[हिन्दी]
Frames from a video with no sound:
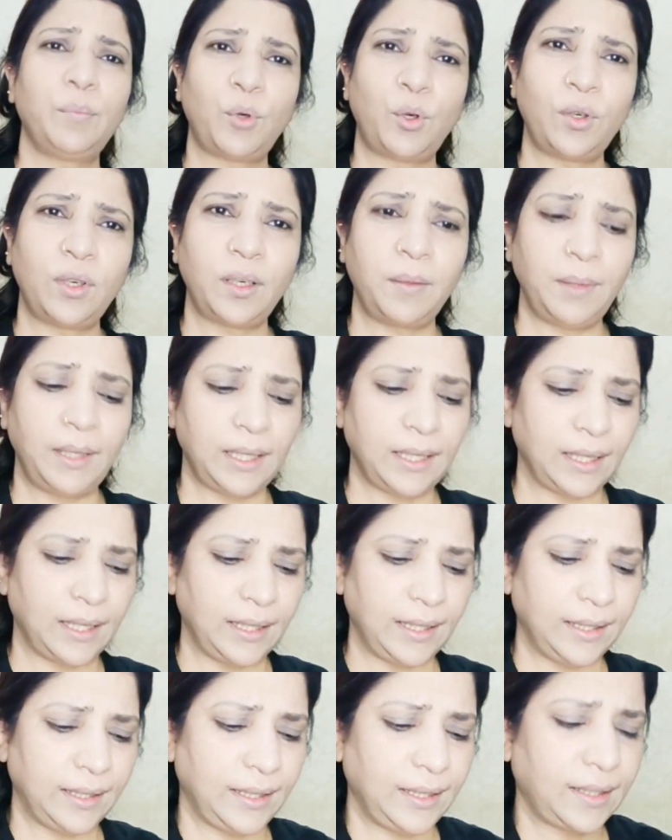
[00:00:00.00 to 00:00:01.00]
पाउडर भी लगा
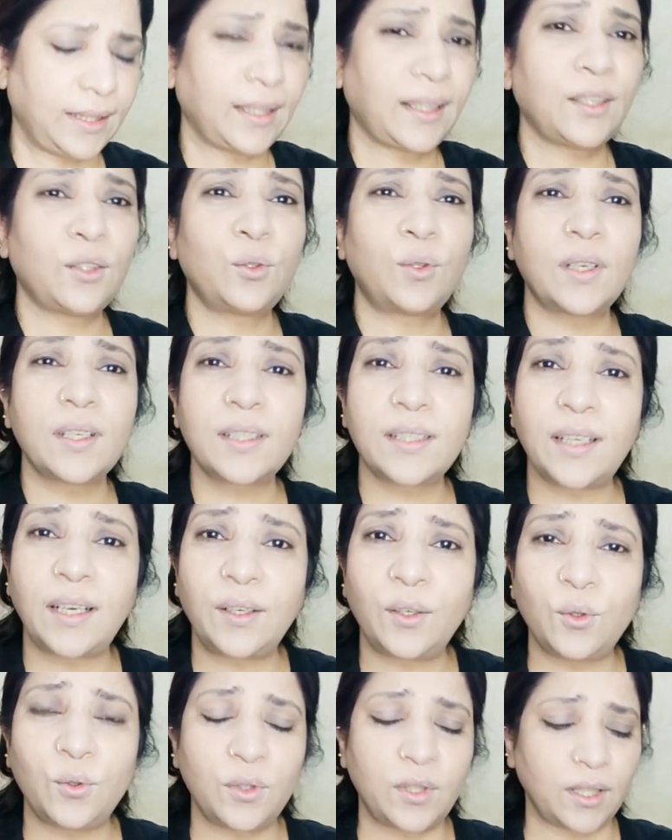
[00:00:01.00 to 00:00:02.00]
लेते हैं ताकि थोड़ा
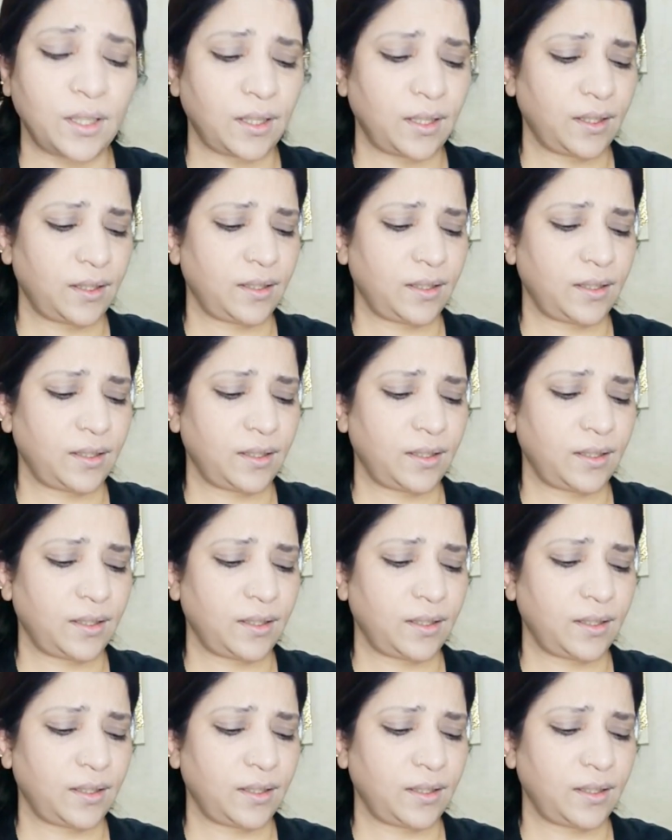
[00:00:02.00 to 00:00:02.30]
सेट हो जाए